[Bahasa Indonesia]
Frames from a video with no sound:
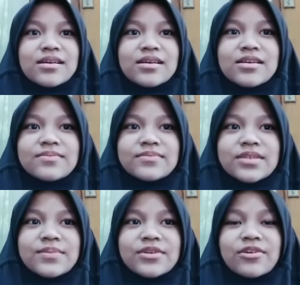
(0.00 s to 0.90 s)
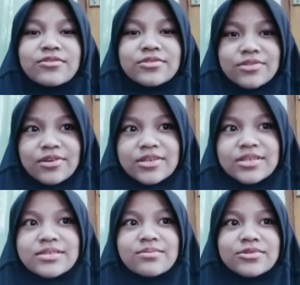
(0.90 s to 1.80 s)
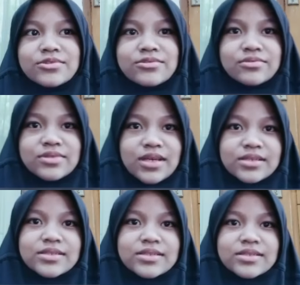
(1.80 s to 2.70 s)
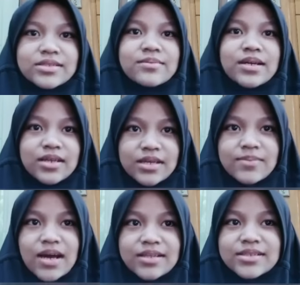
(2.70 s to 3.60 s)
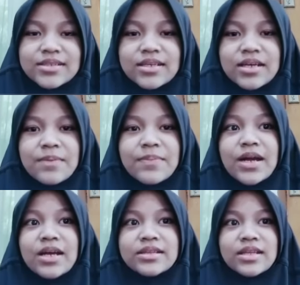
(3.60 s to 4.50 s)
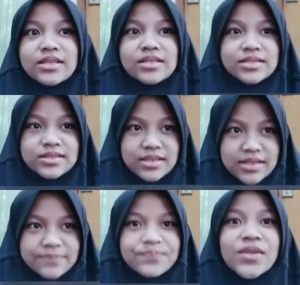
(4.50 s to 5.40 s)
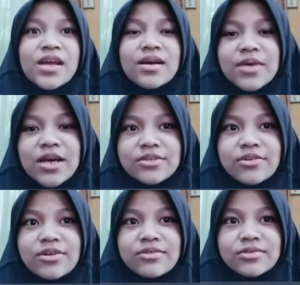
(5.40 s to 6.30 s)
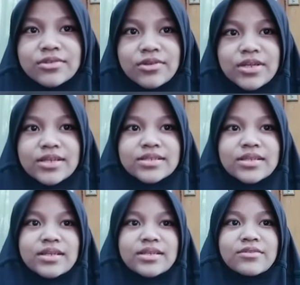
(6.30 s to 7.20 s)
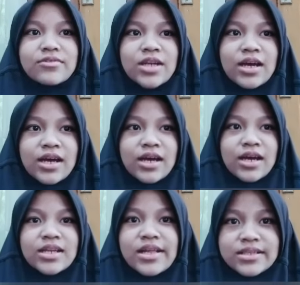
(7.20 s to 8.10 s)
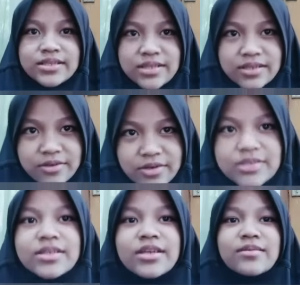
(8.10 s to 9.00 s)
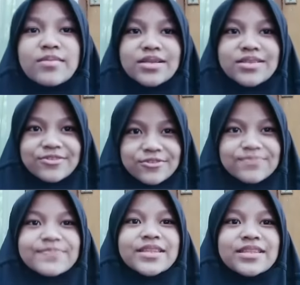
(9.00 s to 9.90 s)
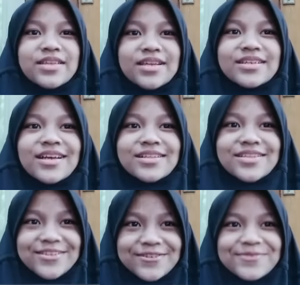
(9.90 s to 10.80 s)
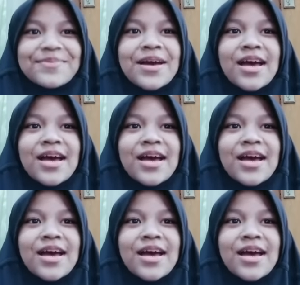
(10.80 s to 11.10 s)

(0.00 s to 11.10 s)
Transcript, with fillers: Um, semikonduktor disebut juga sebagai bahan setengah penghantar listrik. Bahan konduktor yang sering digunakan adalah silikon, germanium, dan gallium